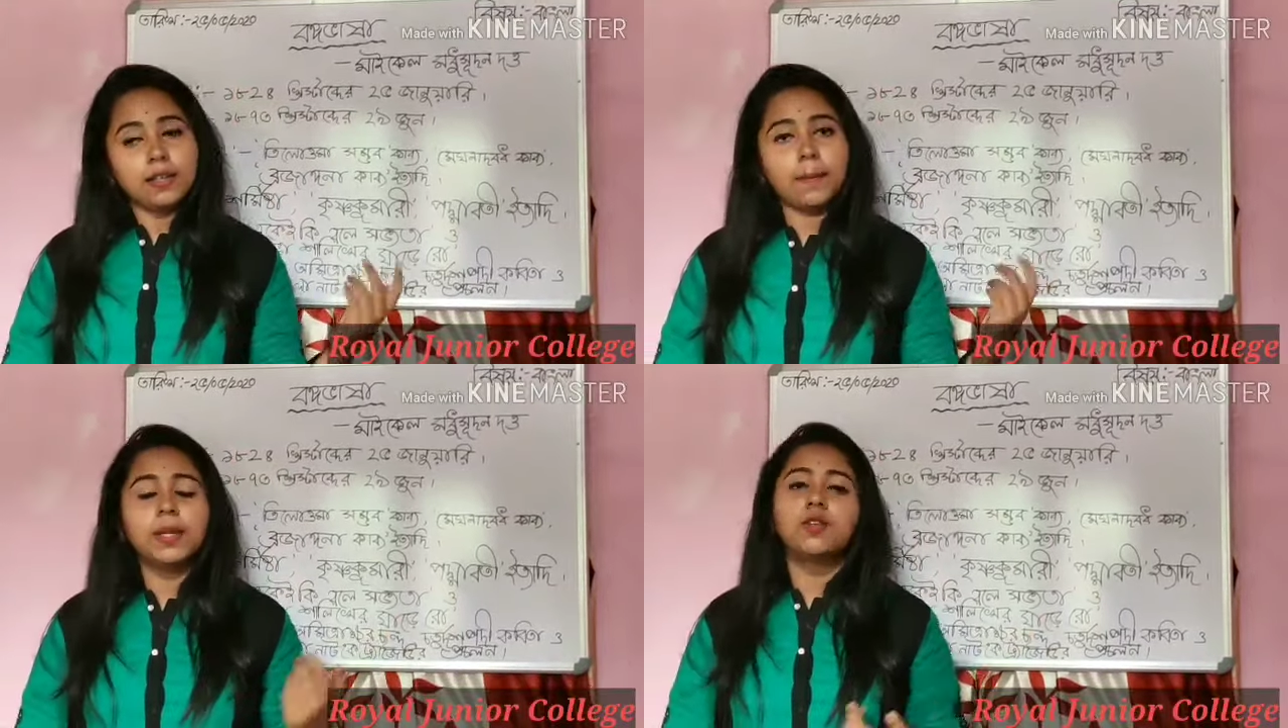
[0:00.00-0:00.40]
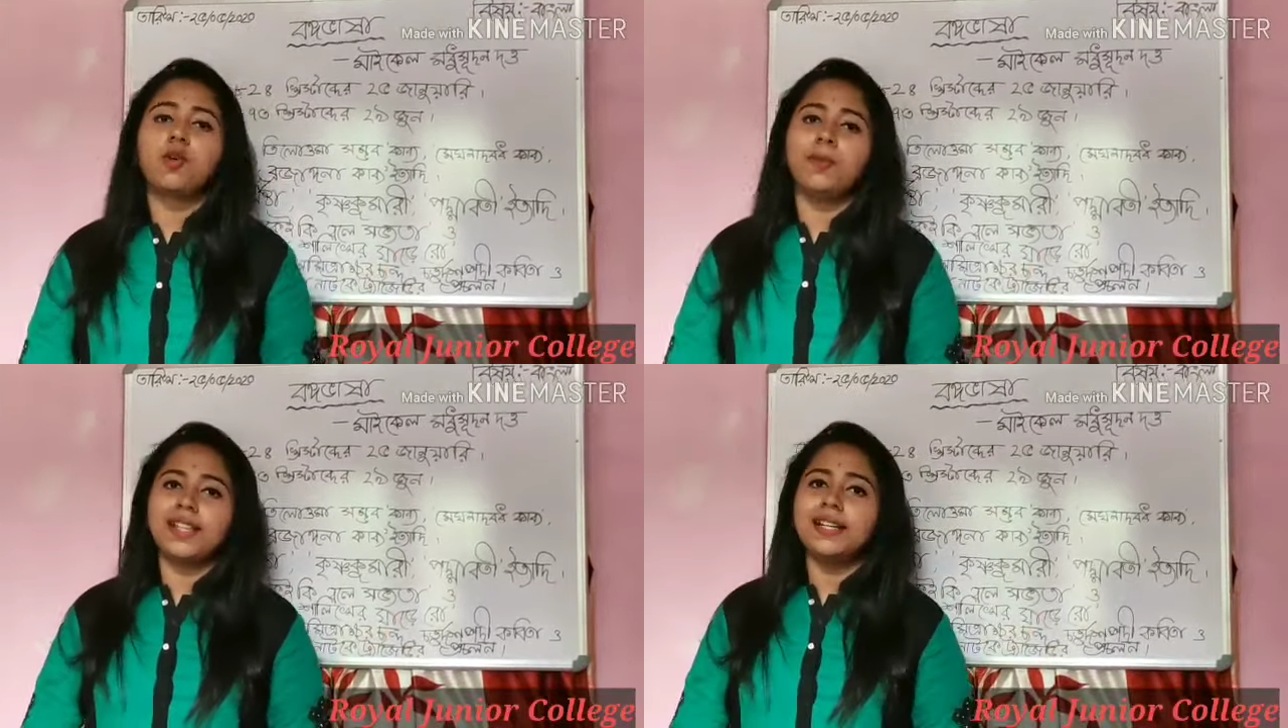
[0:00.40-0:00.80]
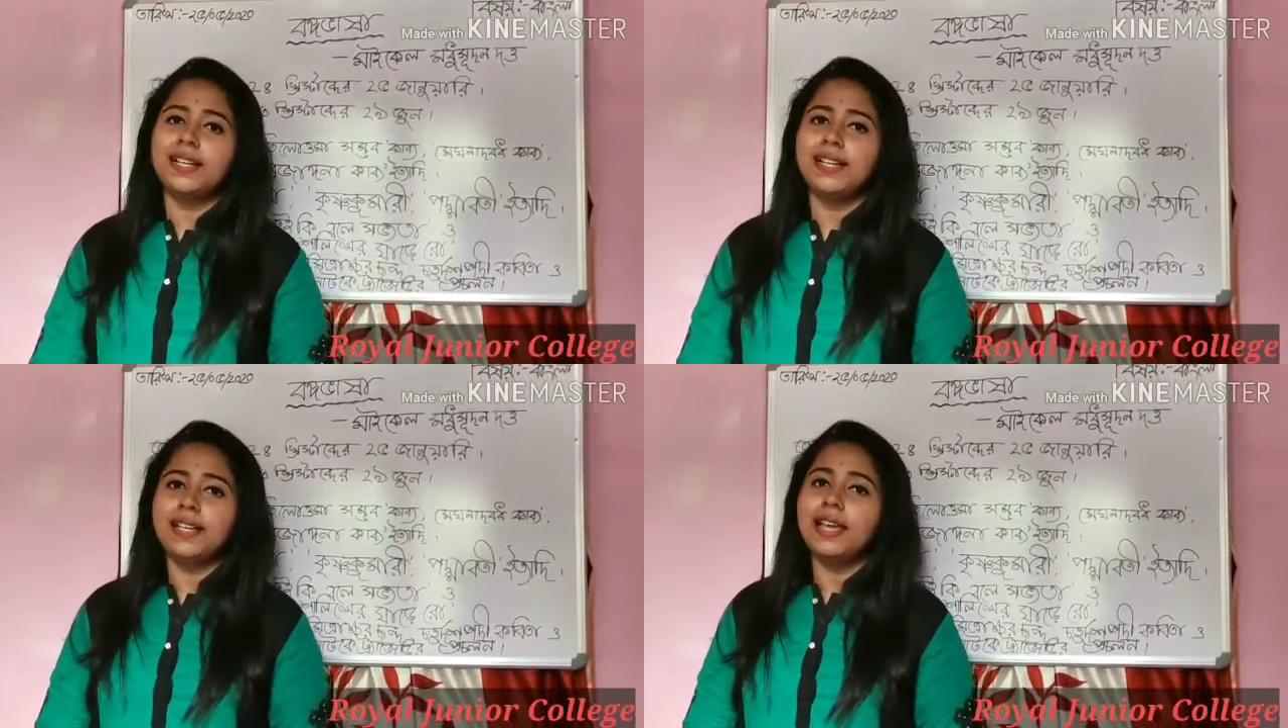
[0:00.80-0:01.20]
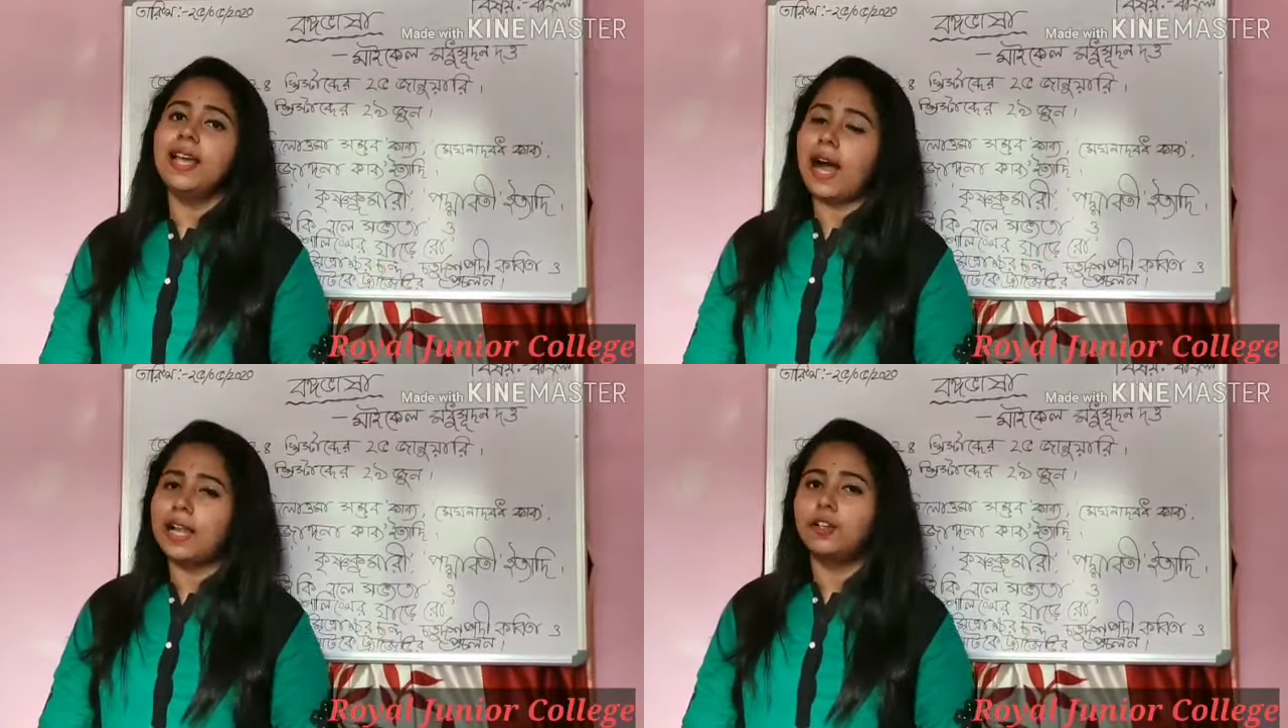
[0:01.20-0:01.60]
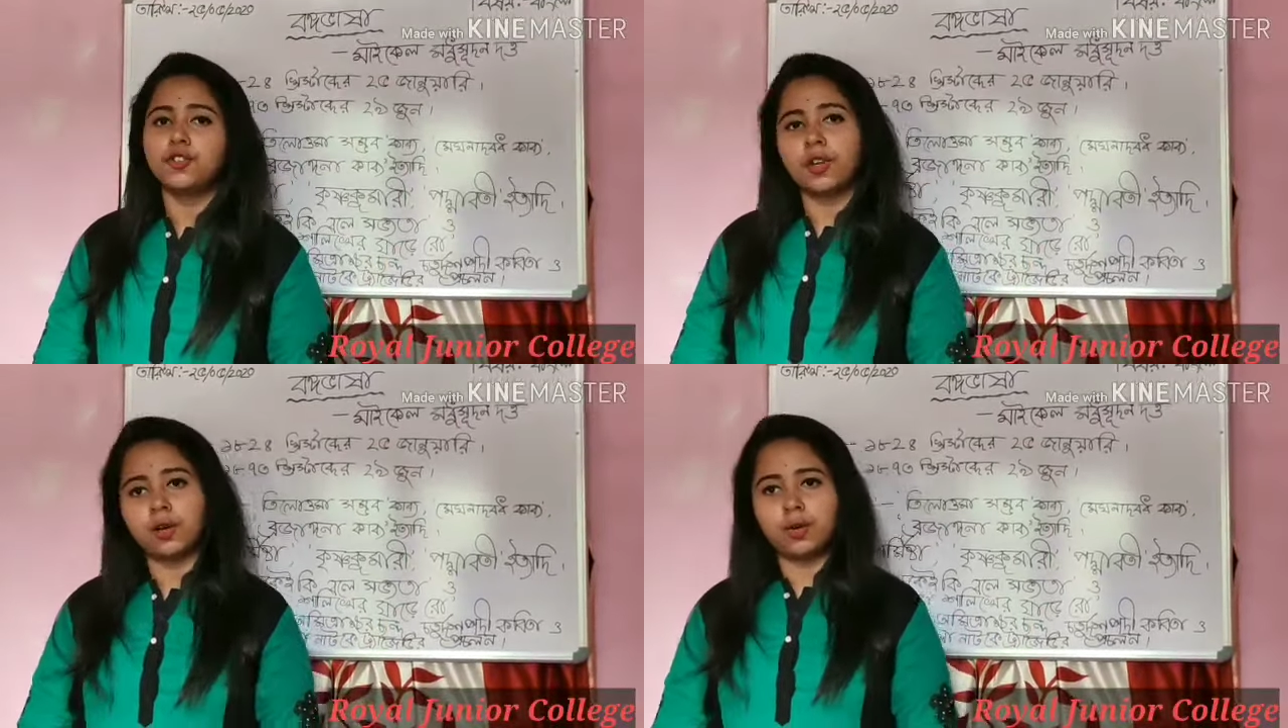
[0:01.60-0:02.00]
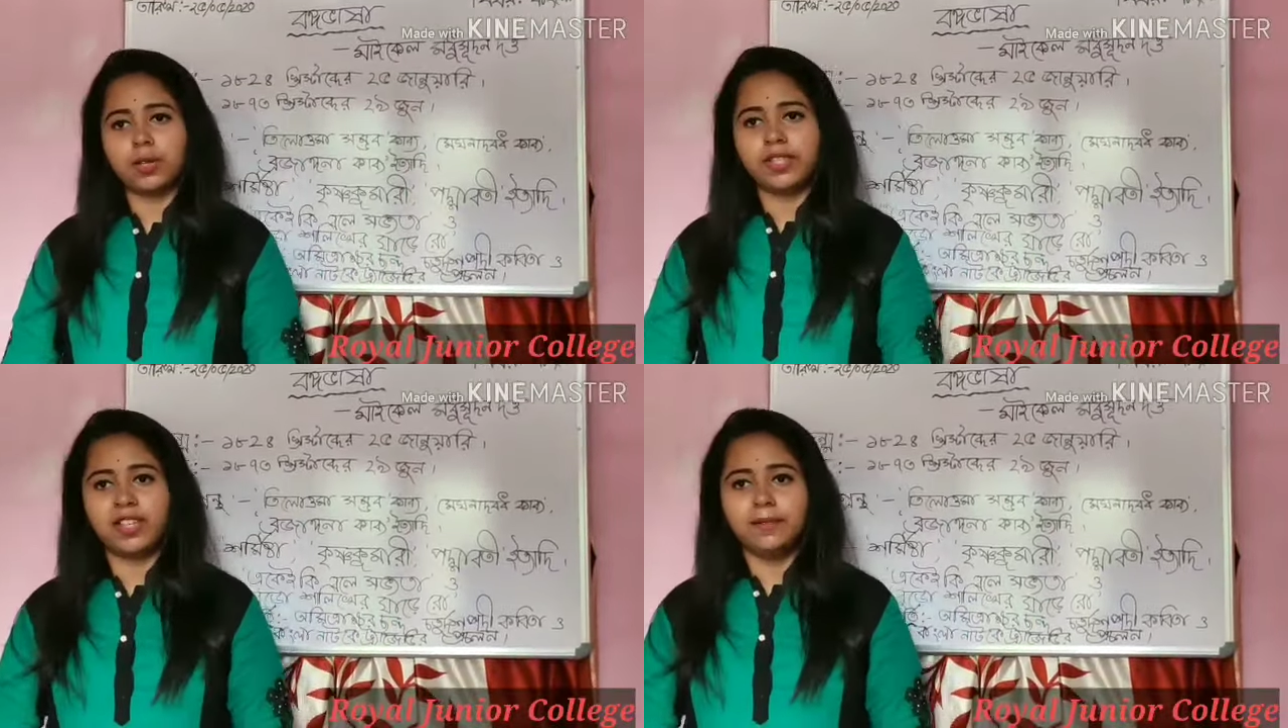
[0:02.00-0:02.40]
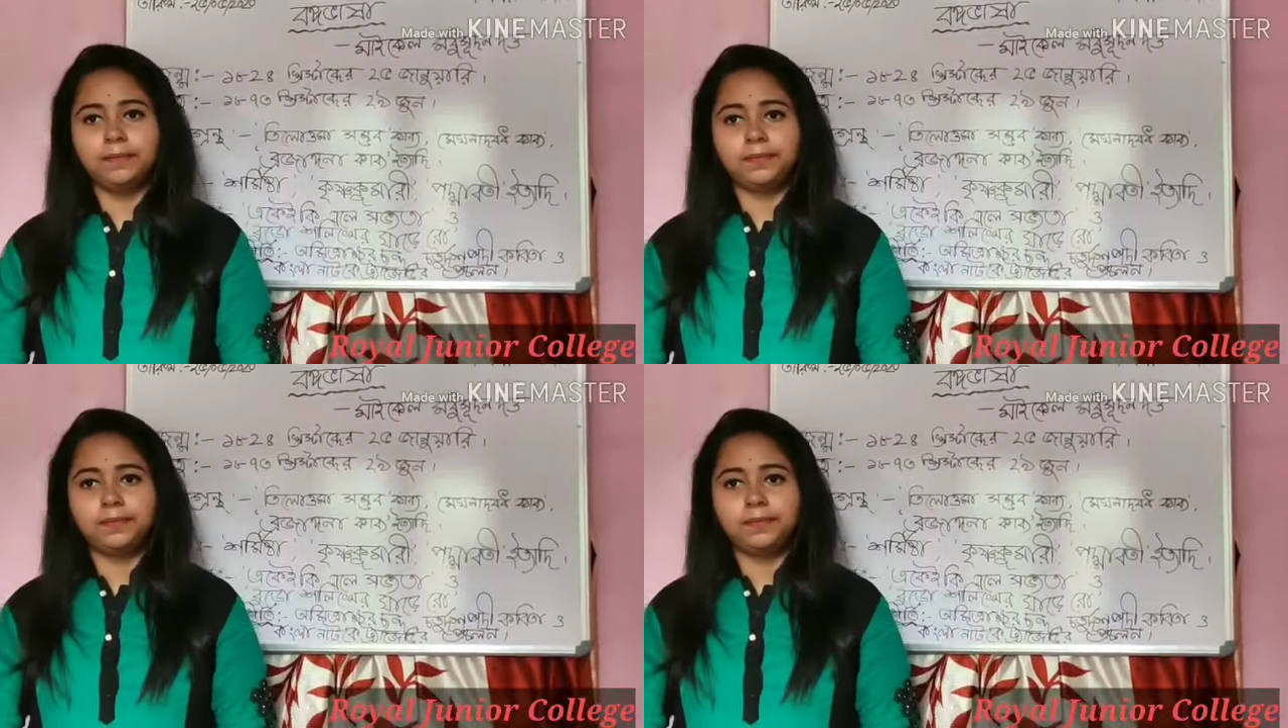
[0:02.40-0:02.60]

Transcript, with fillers: নামের কবিতাটি নিয়ে আলোচনা করছি